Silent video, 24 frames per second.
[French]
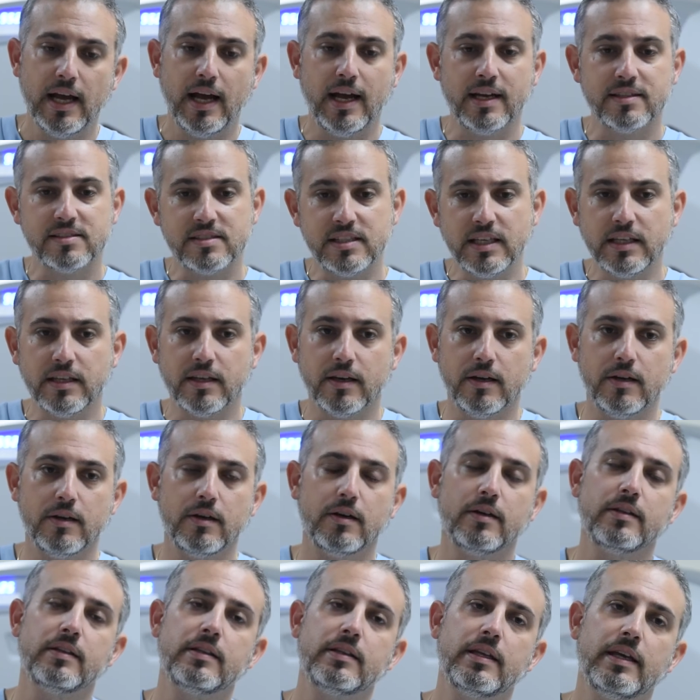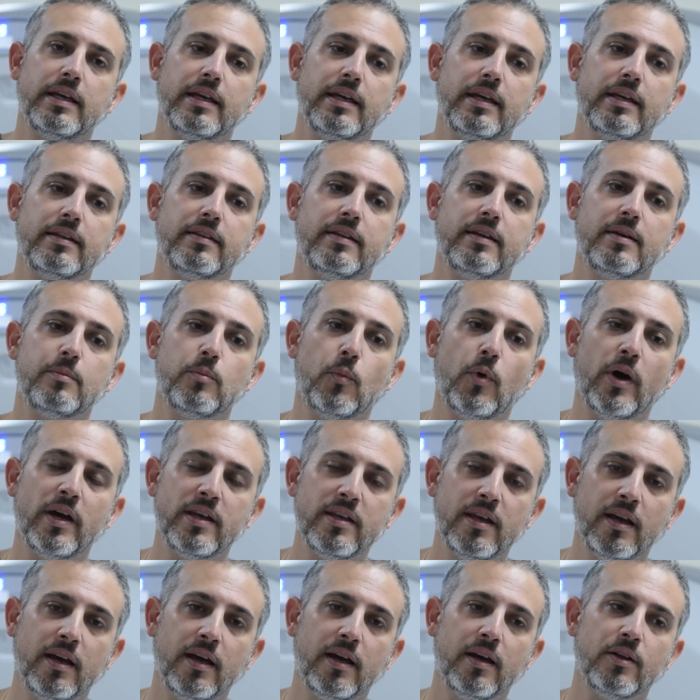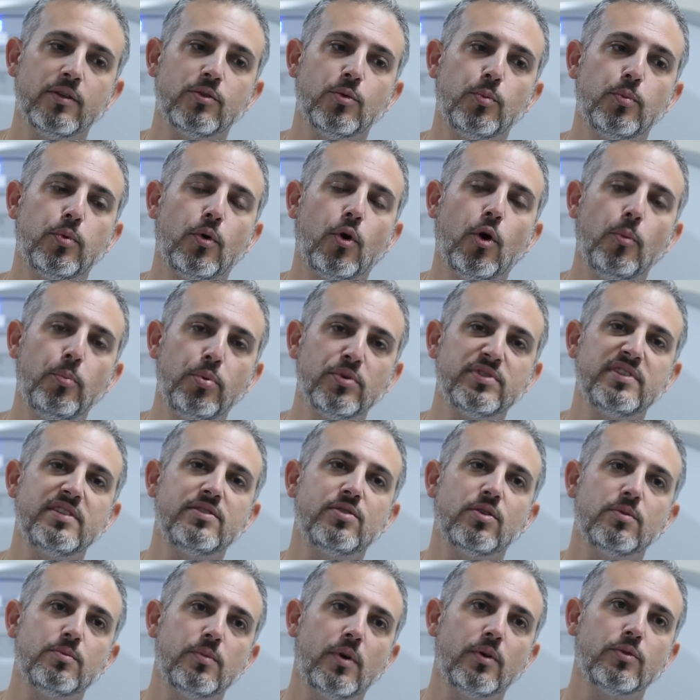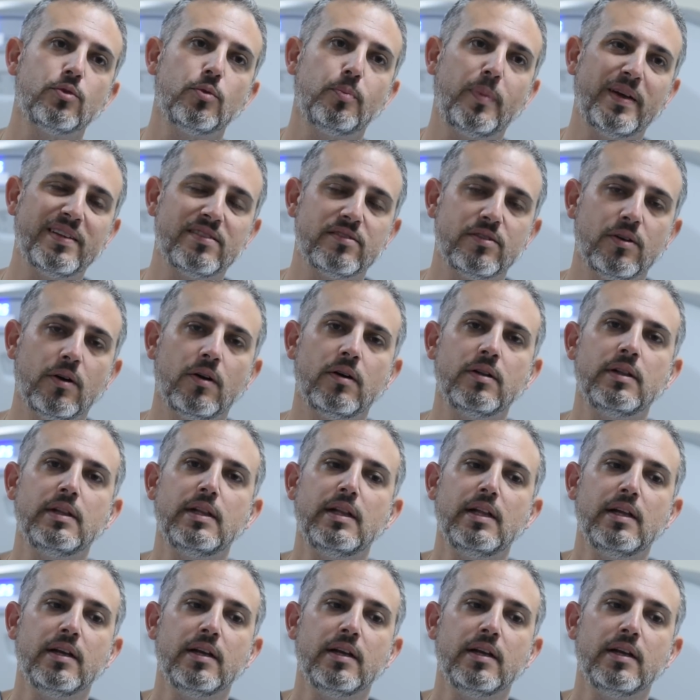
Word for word: ainsi que des, des moyens de repositionnement du patient